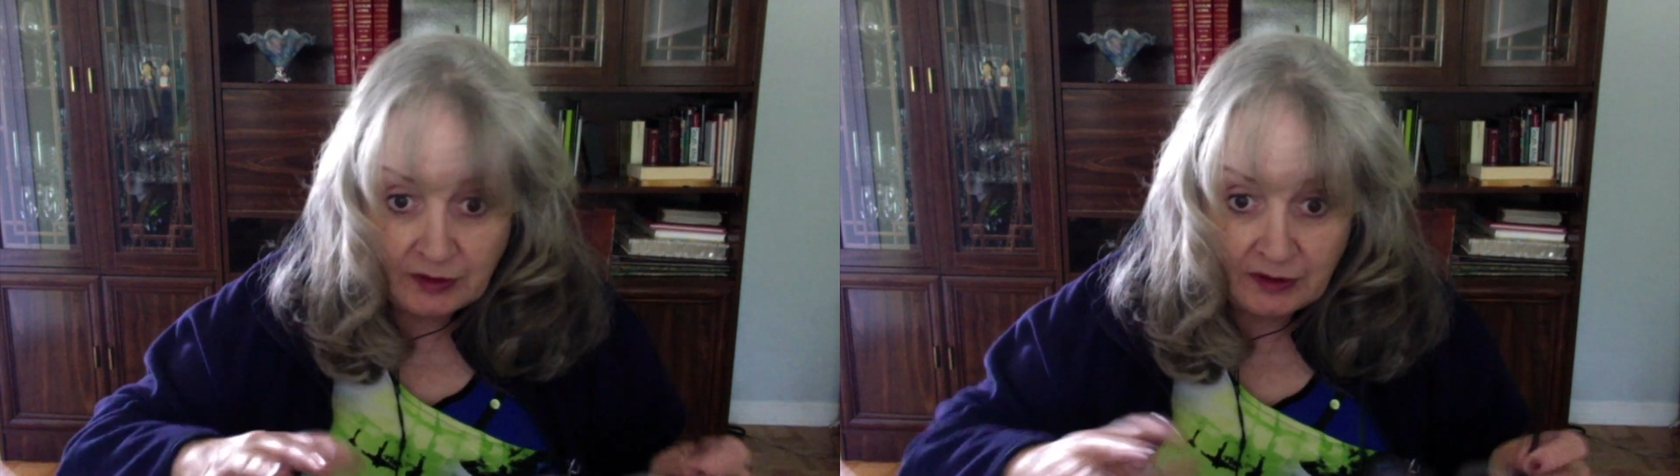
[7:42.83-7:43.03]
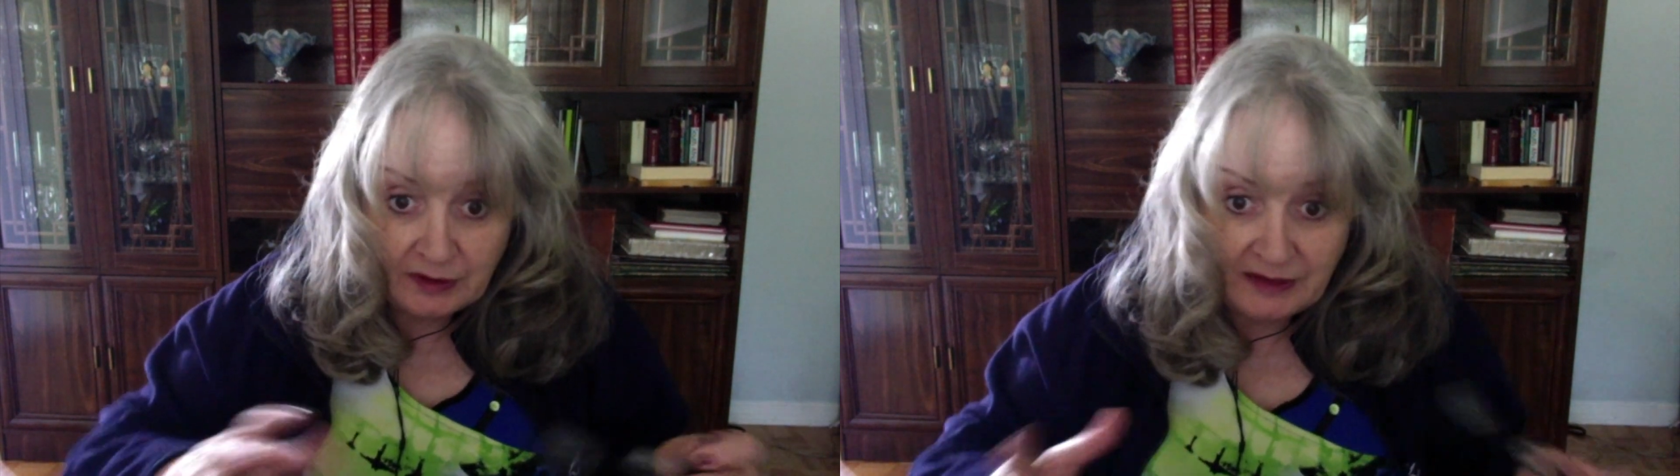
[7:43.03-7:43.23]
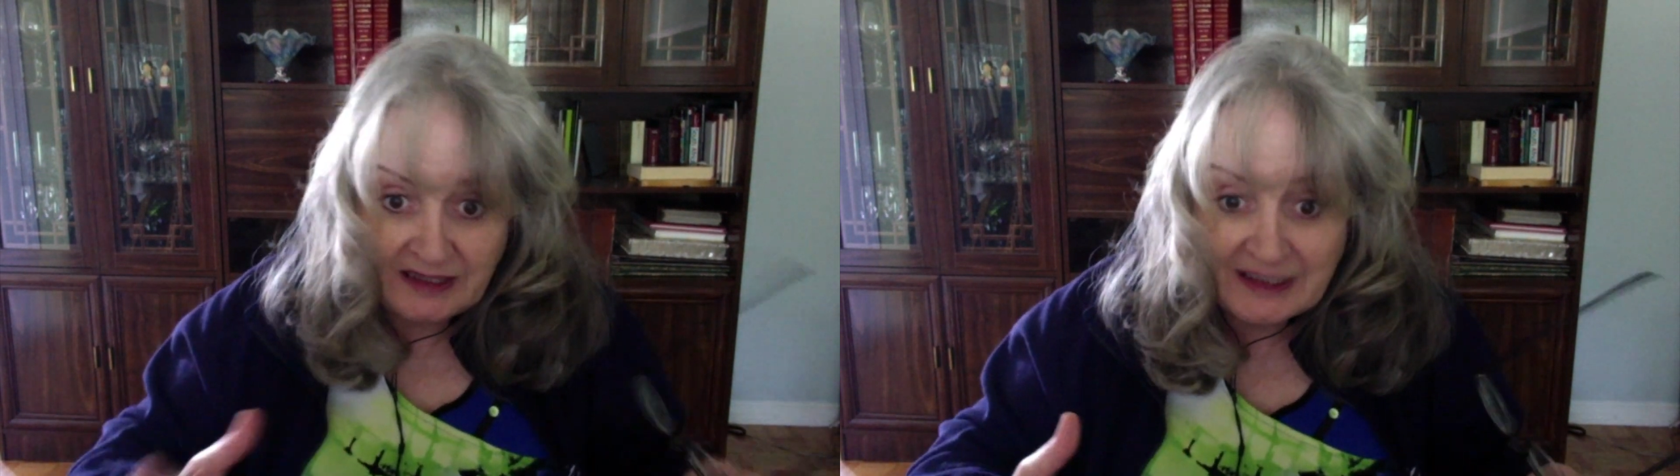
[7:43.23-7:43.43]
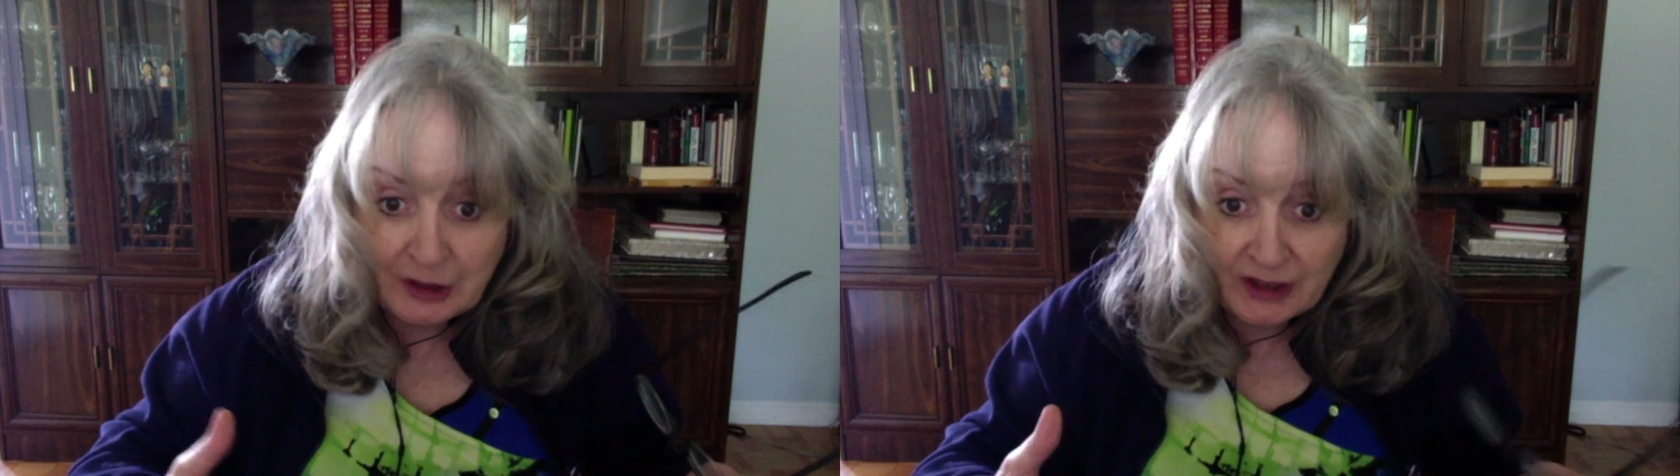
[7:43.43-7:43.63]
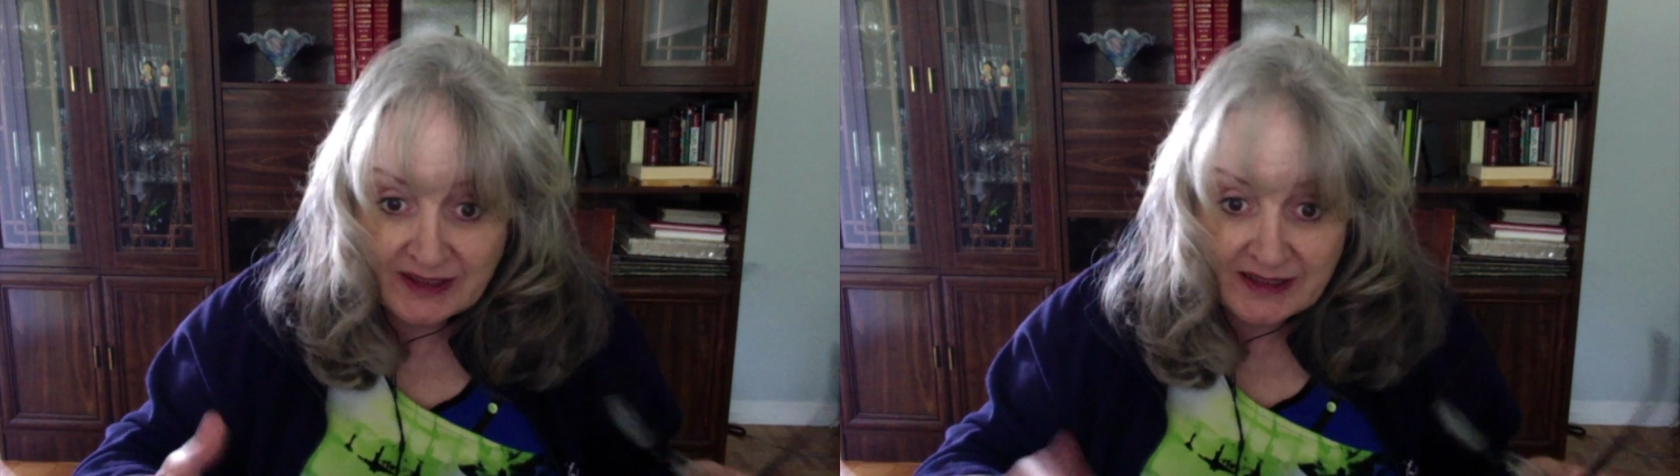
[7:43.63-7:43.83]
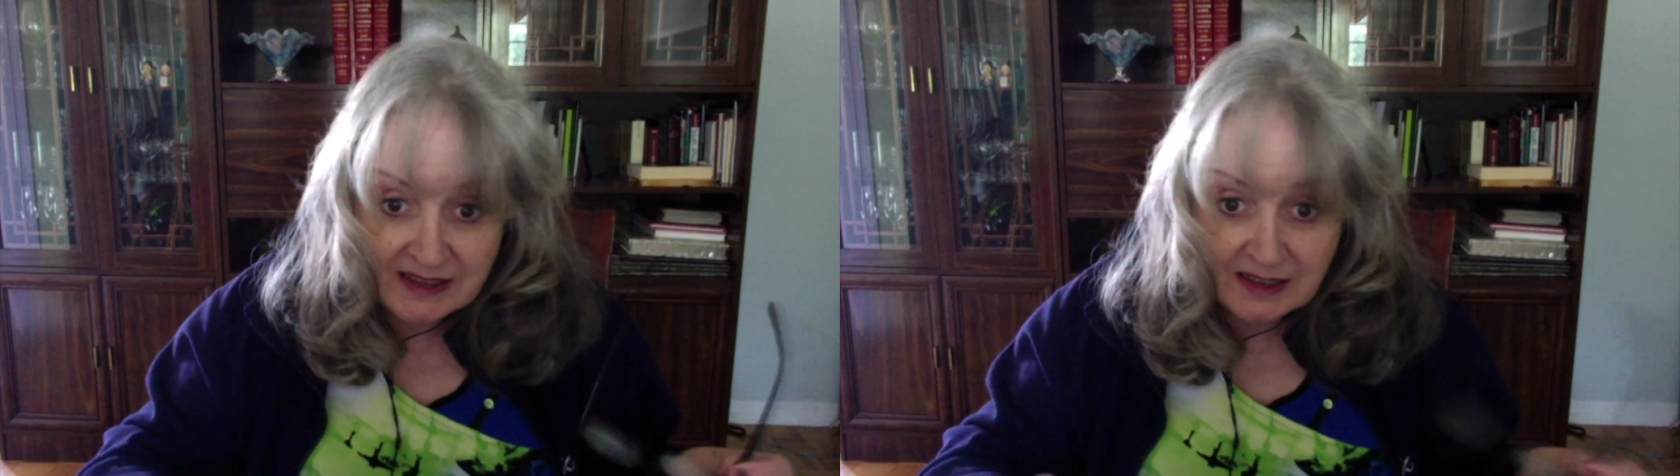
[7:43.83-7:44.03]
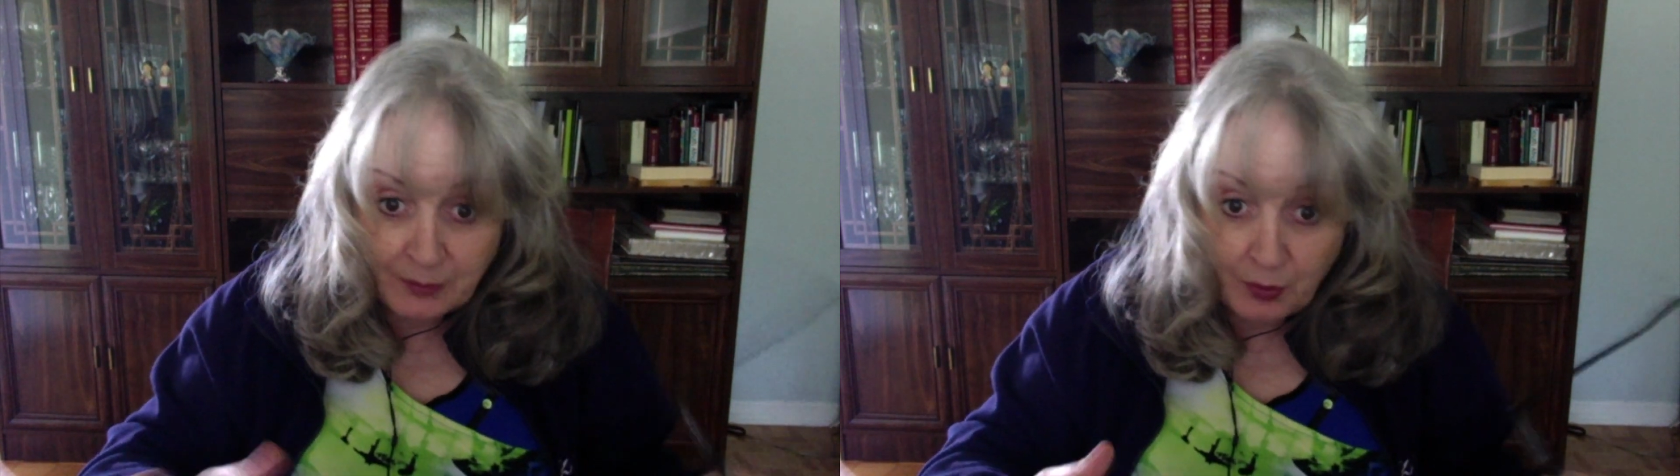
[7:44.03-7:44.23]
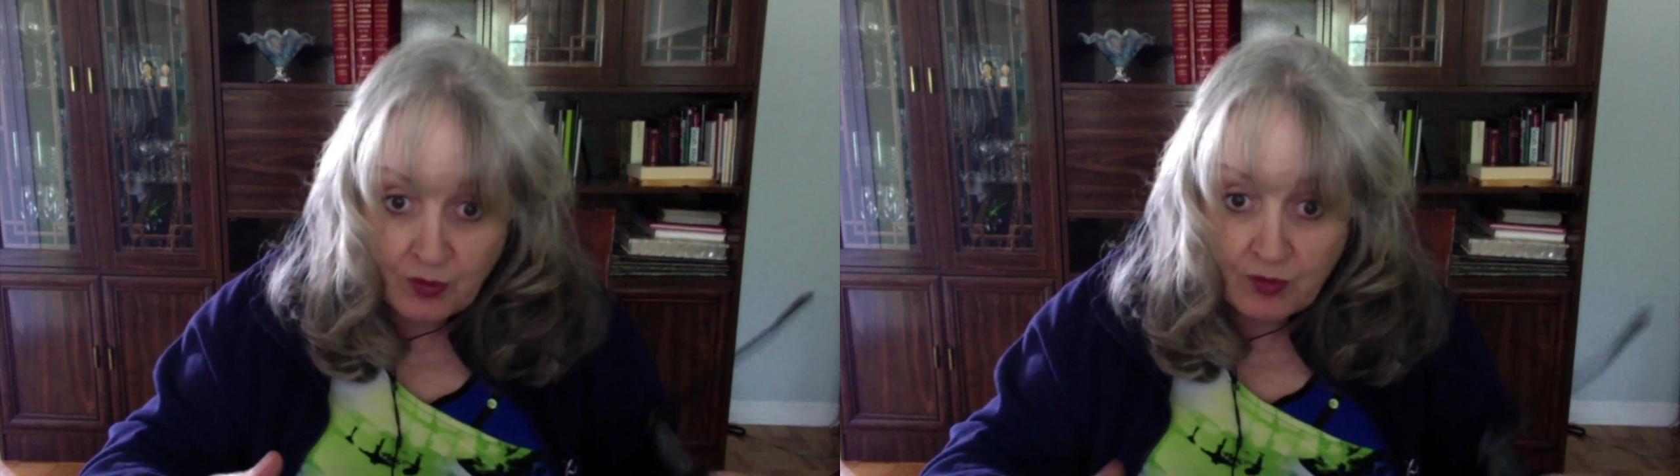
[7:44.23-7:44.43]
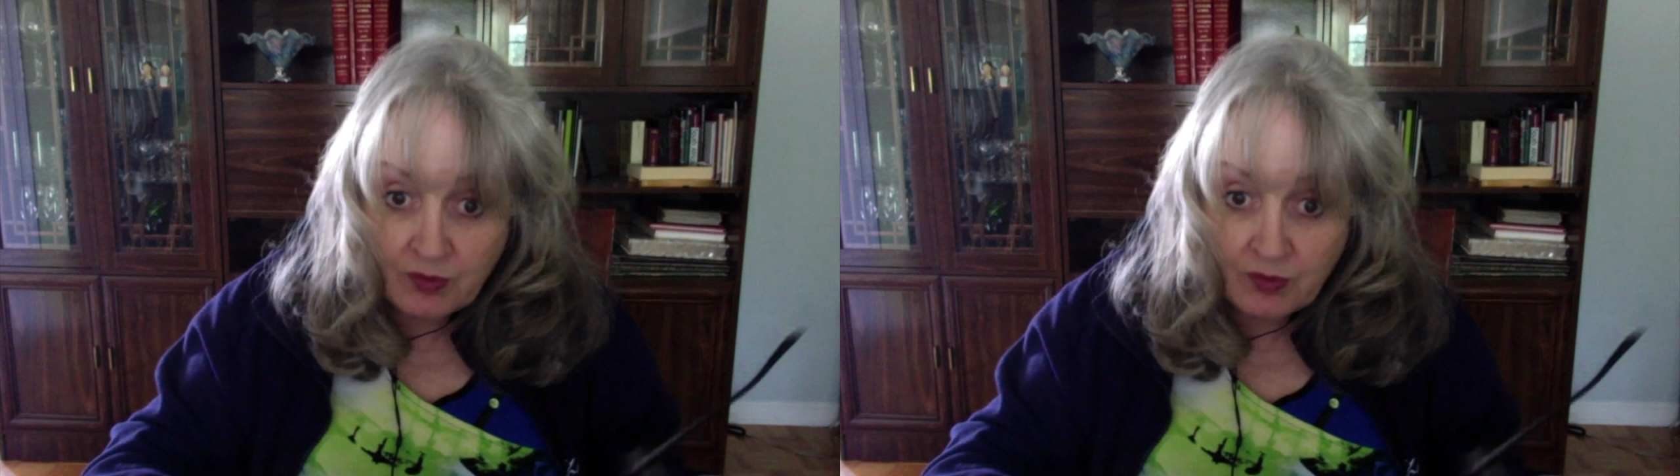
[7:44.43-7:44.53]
L'électronique, c'est beau,